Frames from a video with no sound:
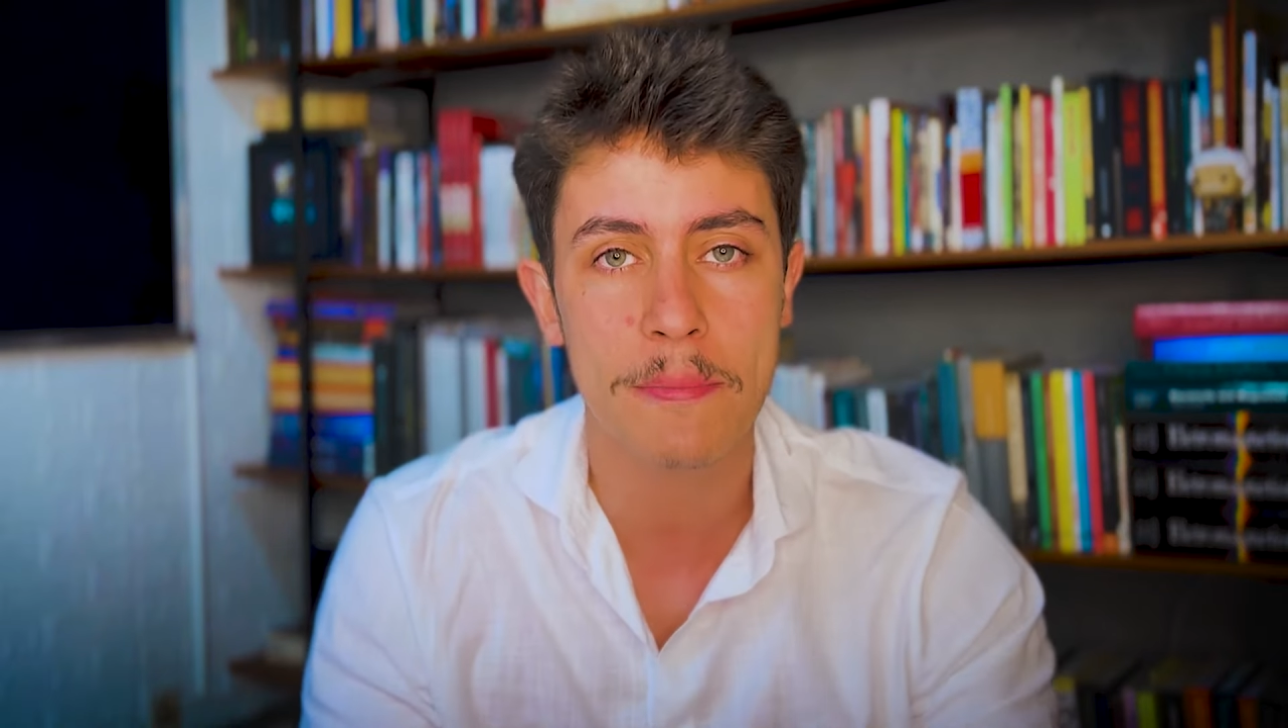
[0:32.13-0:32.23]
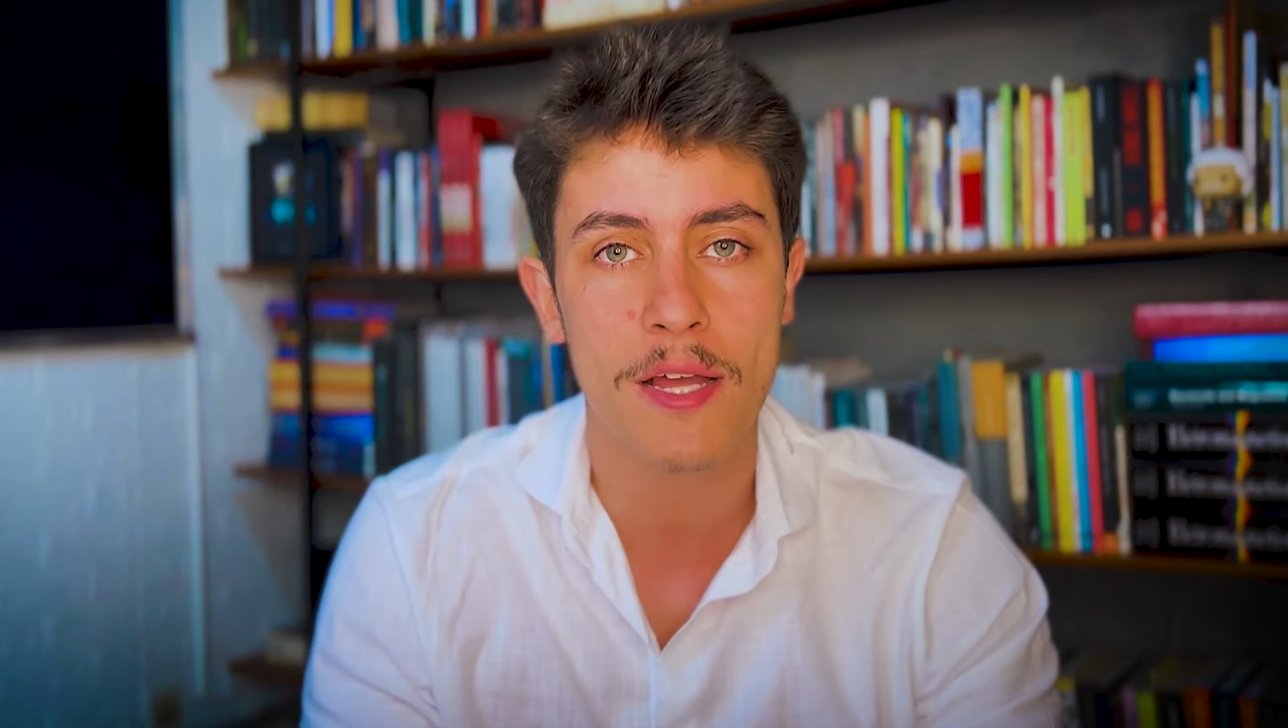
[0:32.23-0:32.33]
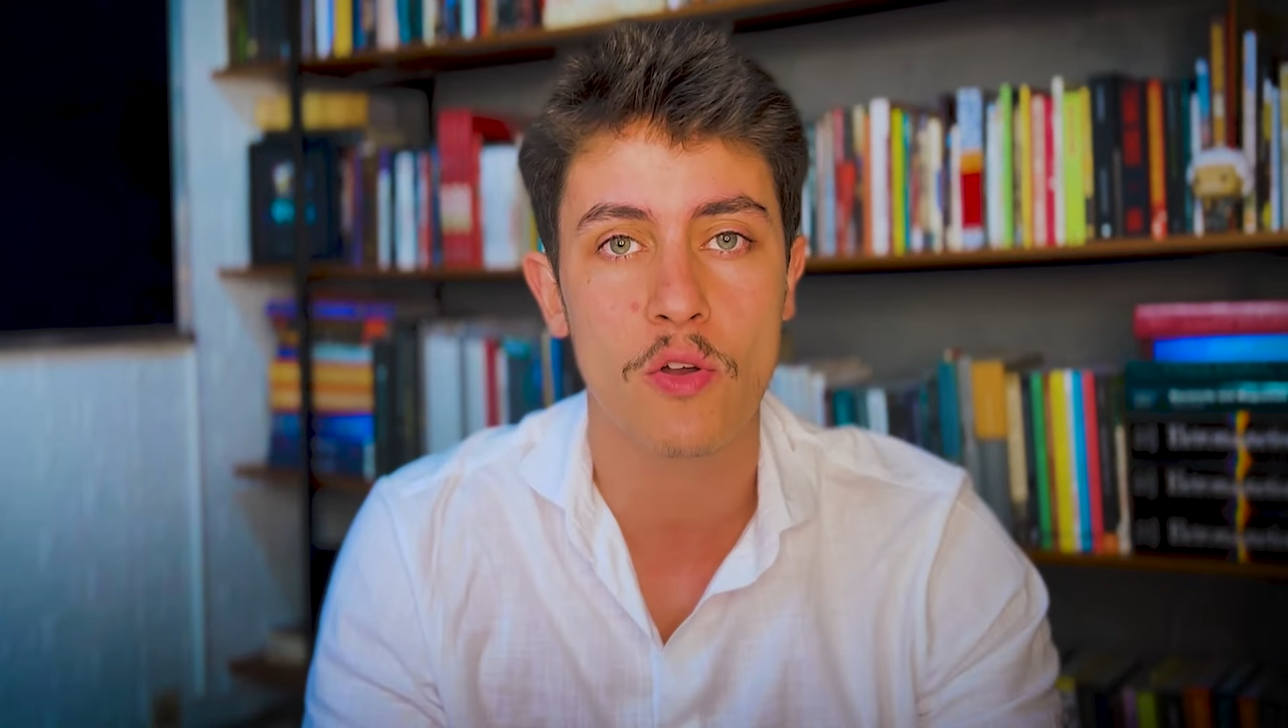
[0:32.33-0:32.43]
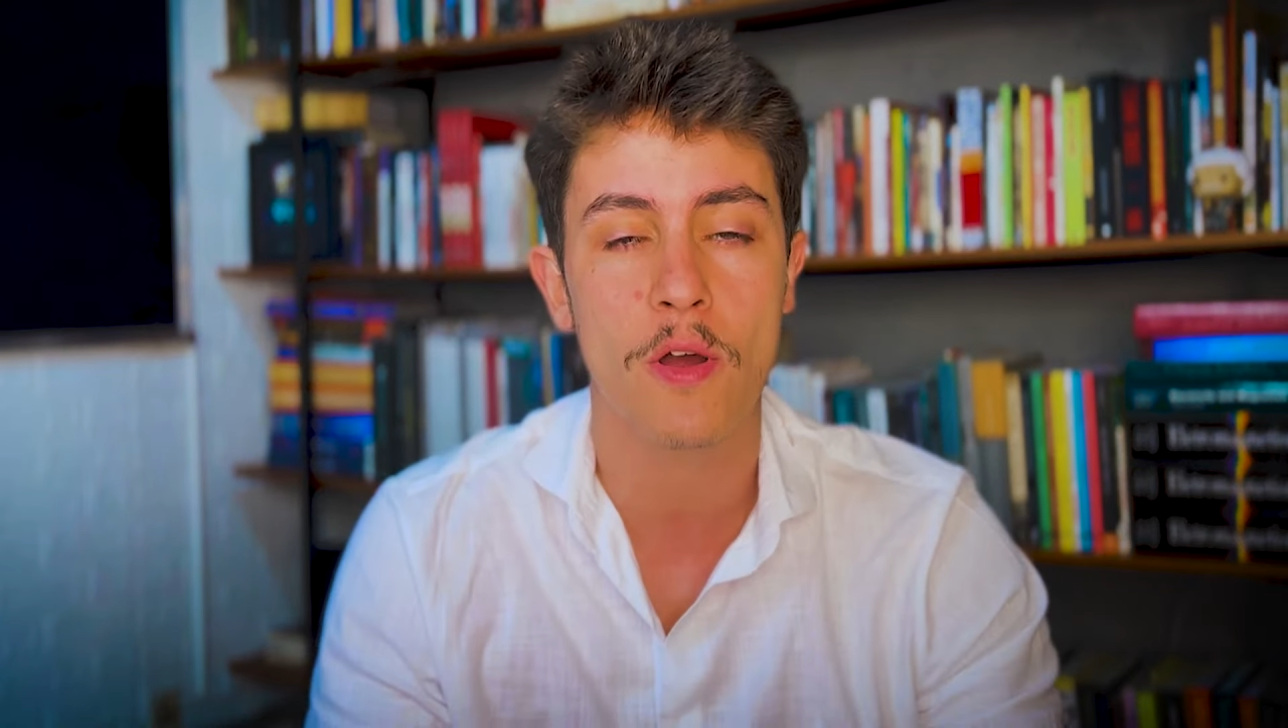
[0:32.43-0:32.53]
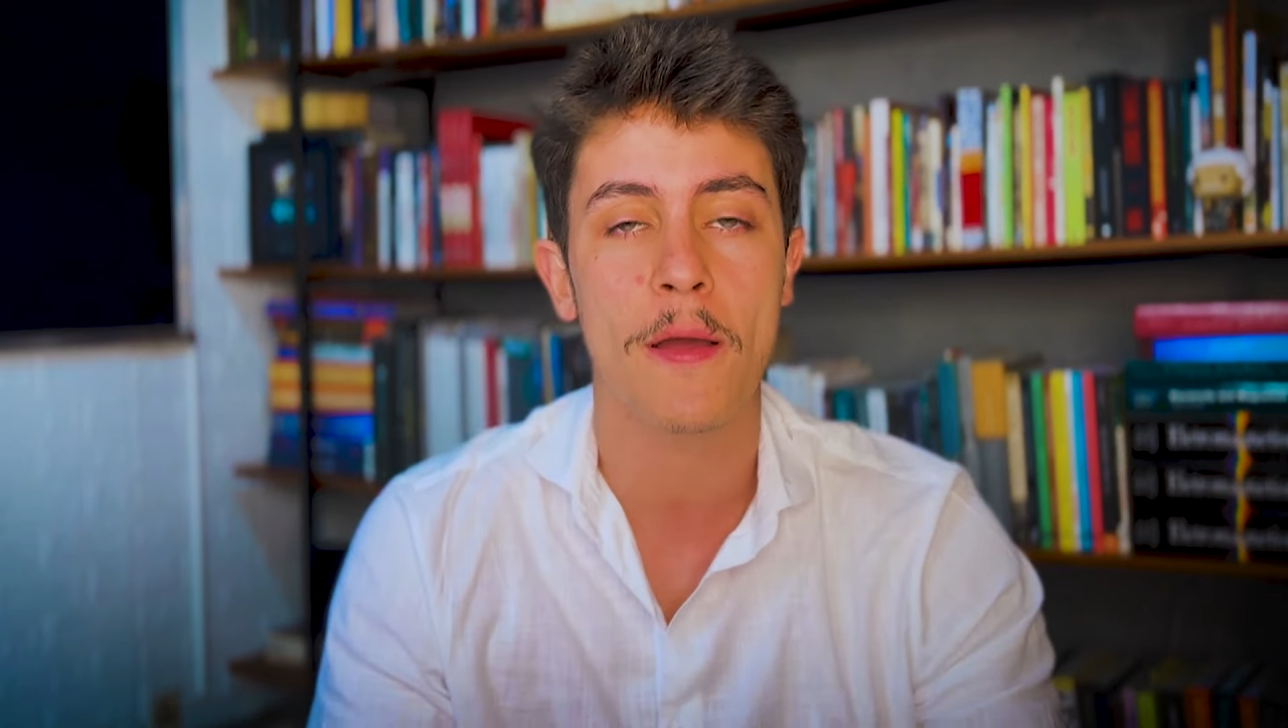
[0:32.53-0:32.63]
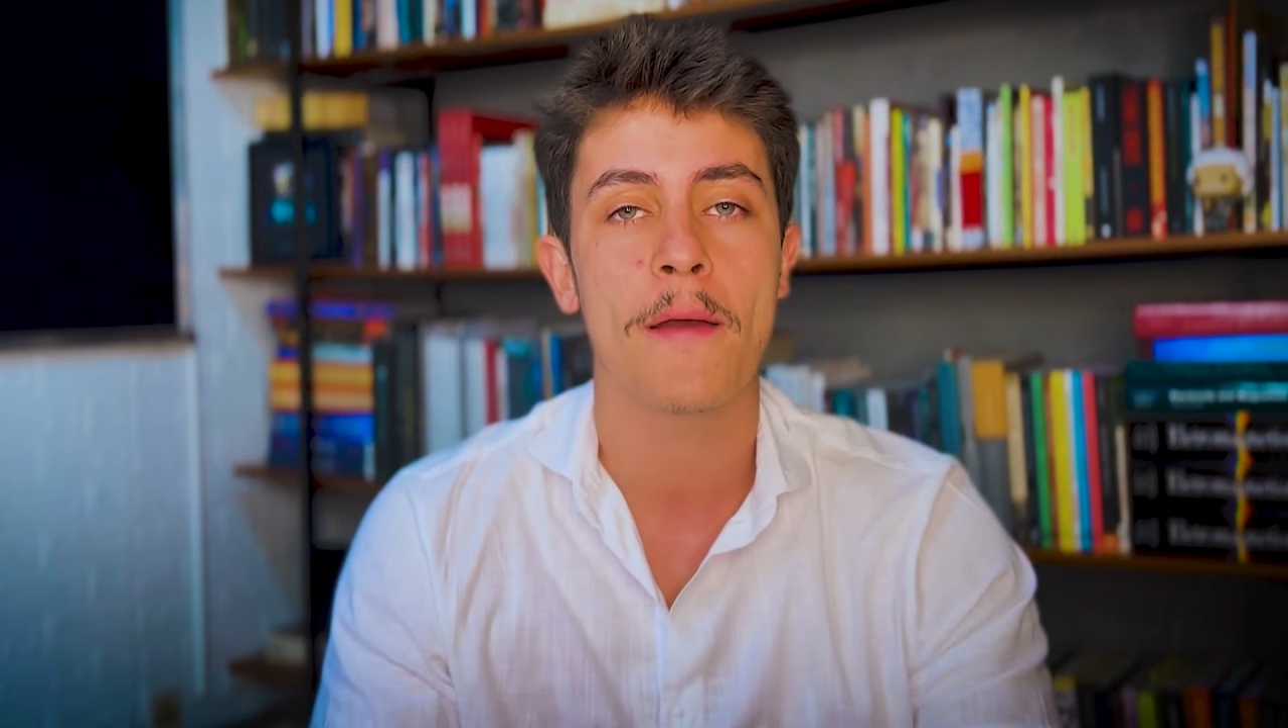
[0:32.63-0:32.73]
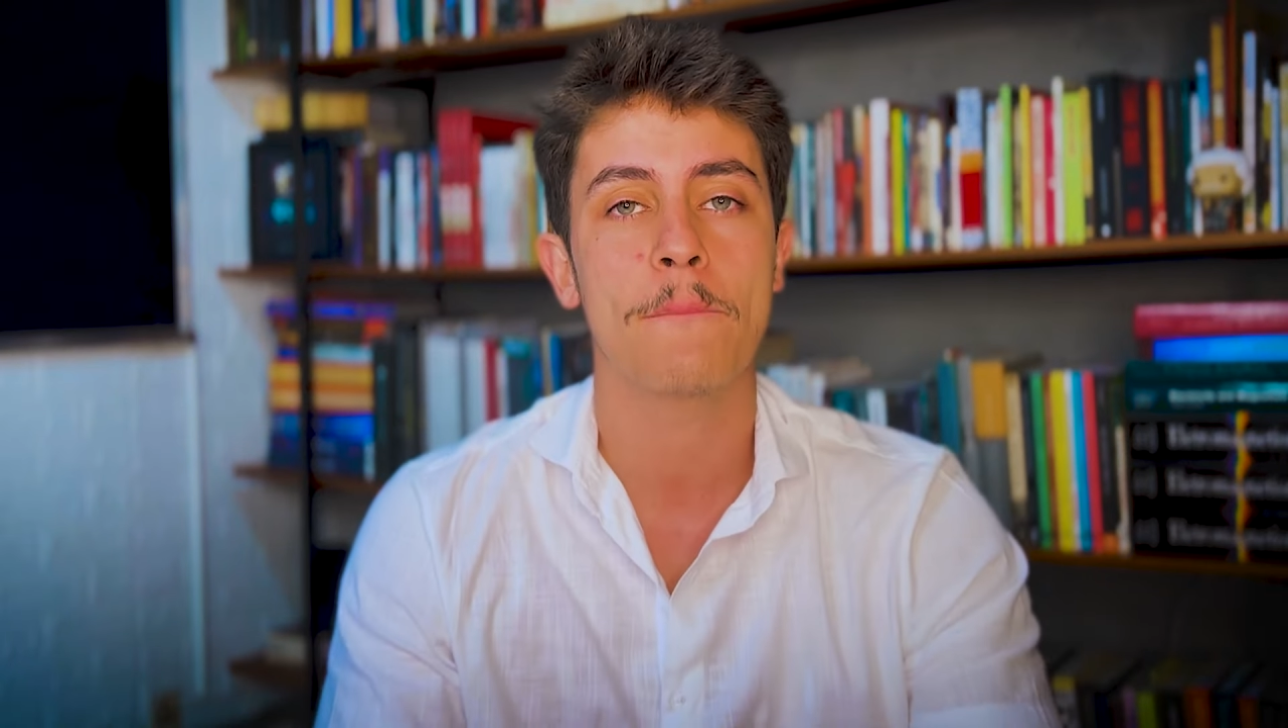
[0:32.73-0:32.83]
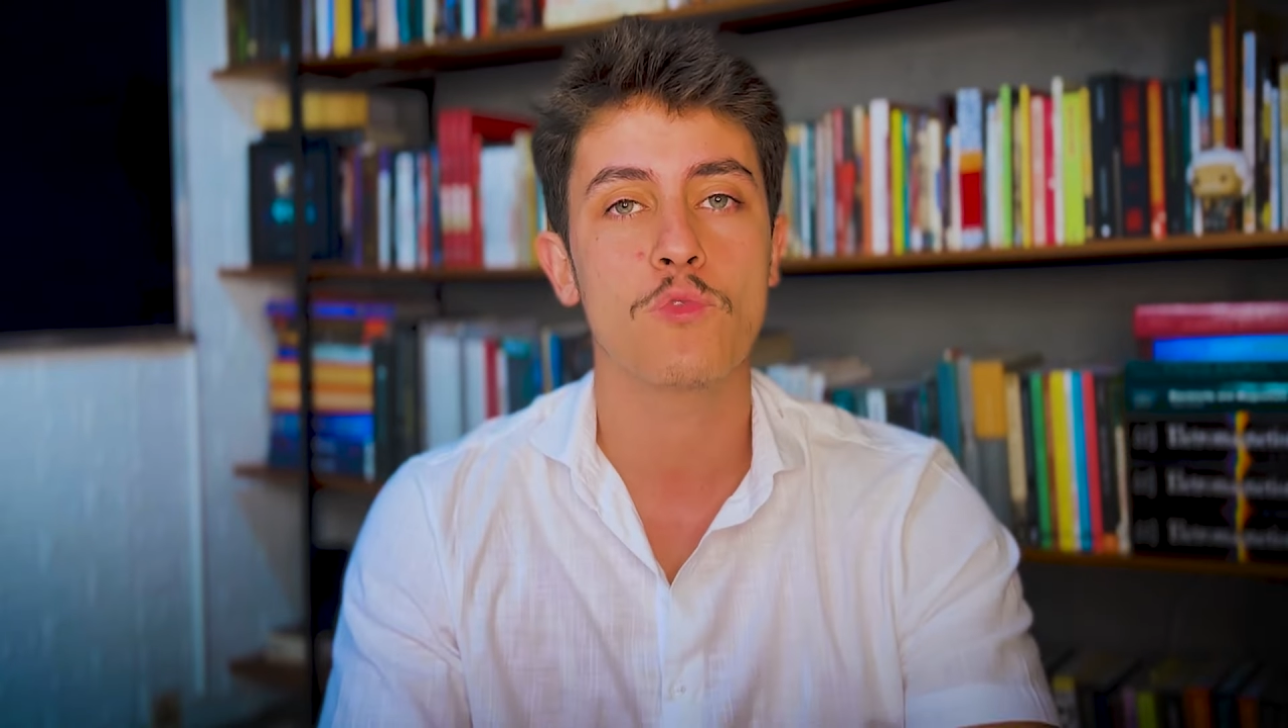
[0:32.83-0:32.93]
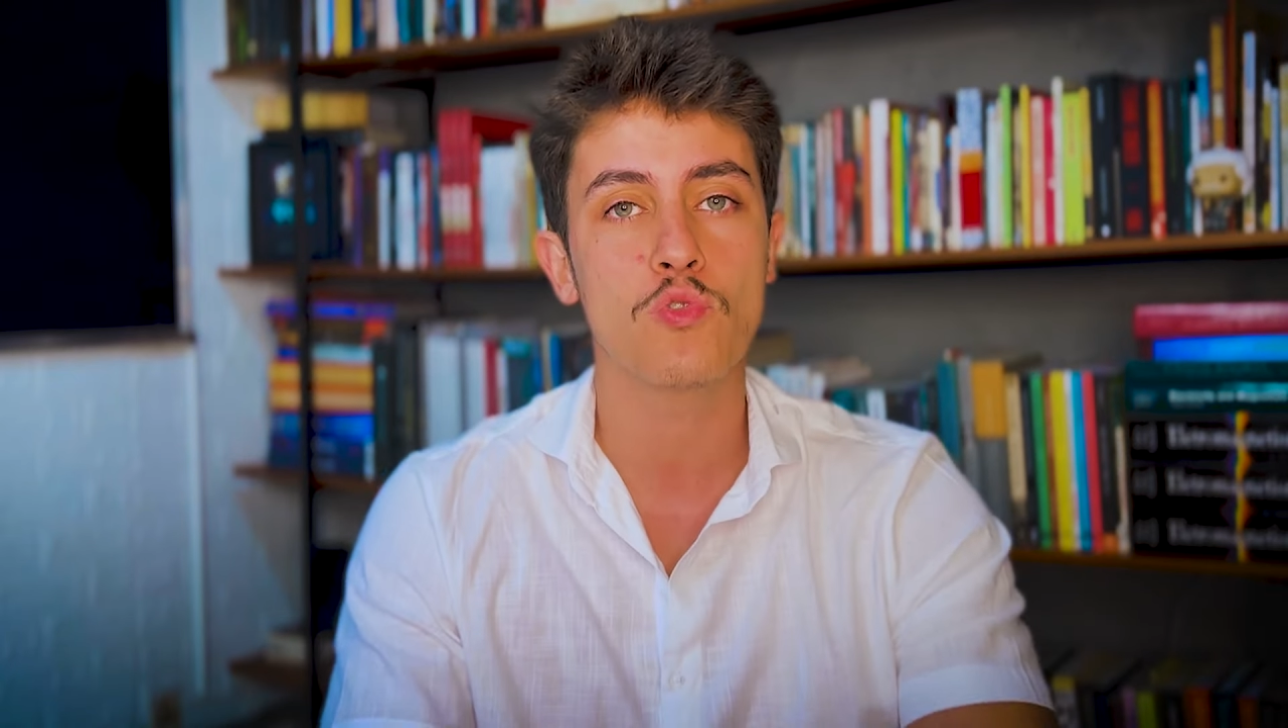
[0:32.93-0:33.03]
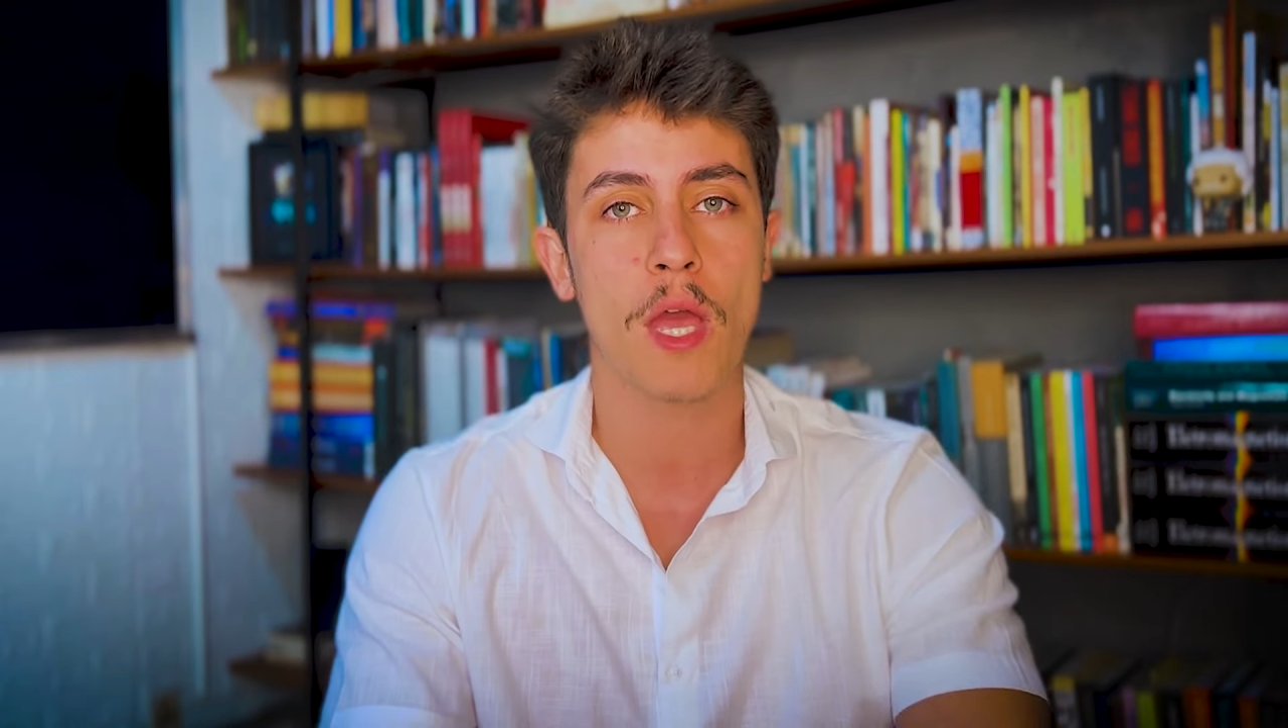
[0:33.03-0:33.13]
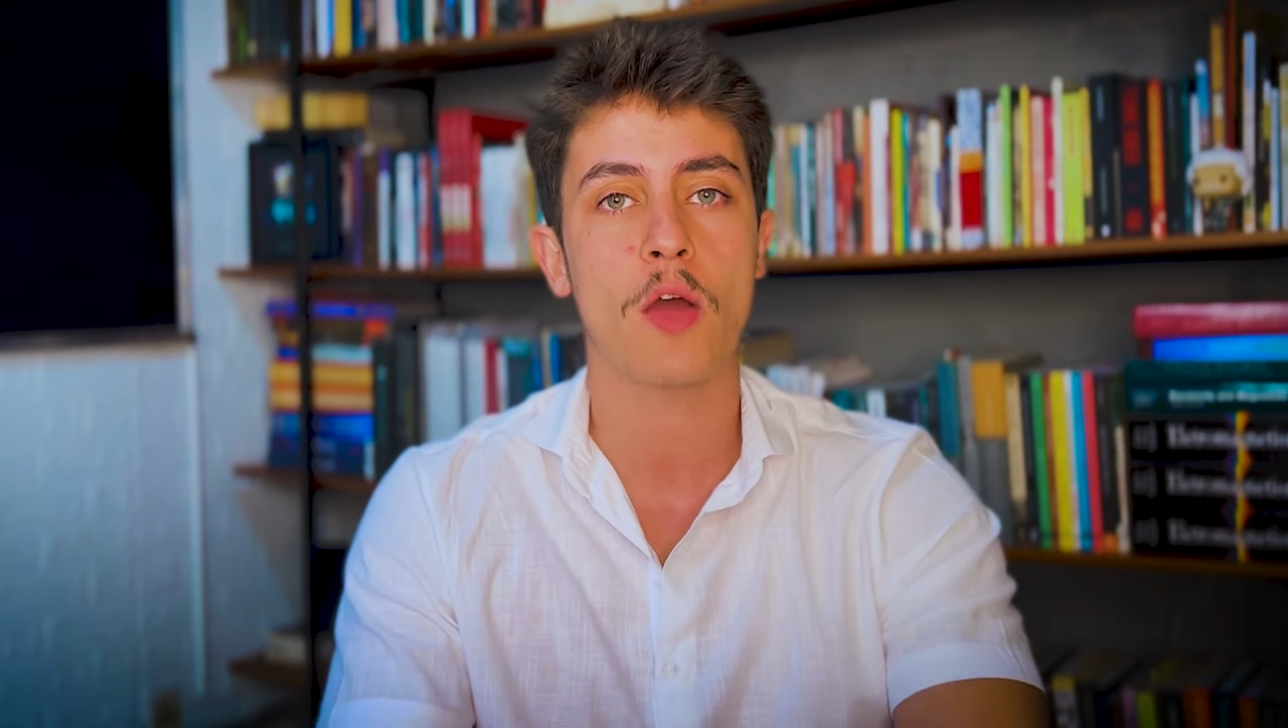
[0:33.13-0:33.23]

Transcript: melhor do que,